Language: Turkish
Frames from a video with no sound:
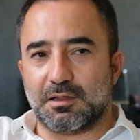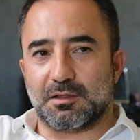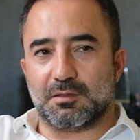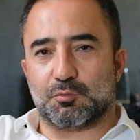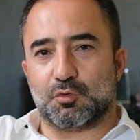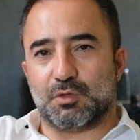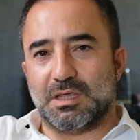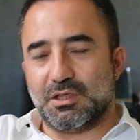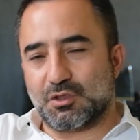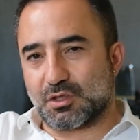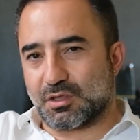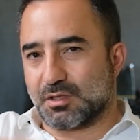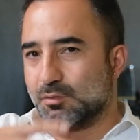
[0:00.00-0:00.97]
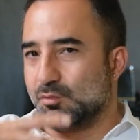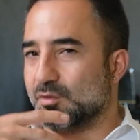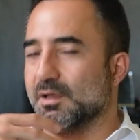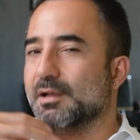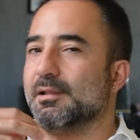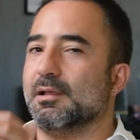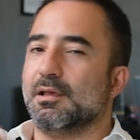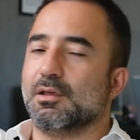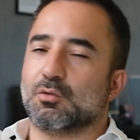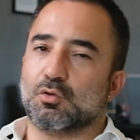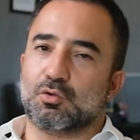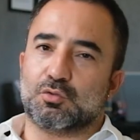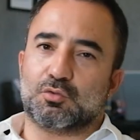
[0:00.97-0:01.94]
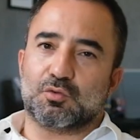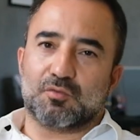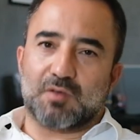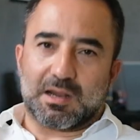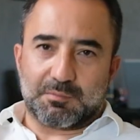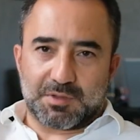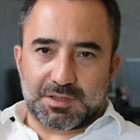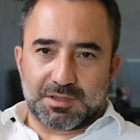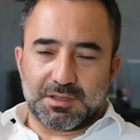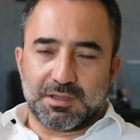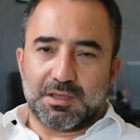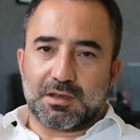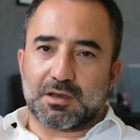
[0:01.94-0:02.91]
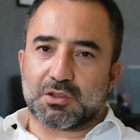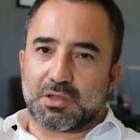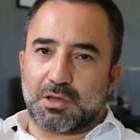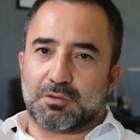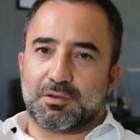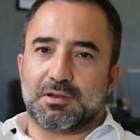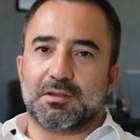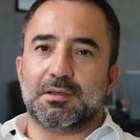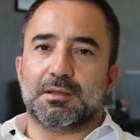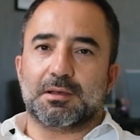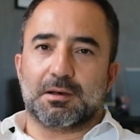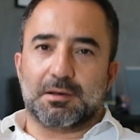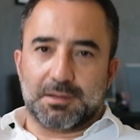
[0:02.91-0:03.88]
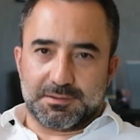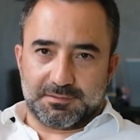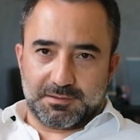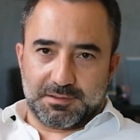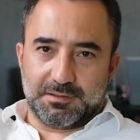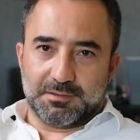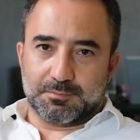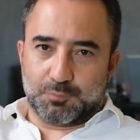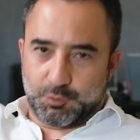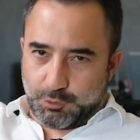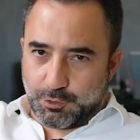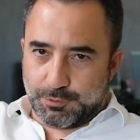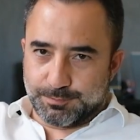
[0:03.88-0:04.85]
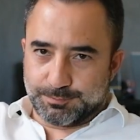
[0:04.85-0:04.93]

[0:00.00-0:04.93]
alıp o incecik güzel görüntüyü vermesi aşağı yukarı 6 ayı buluyor.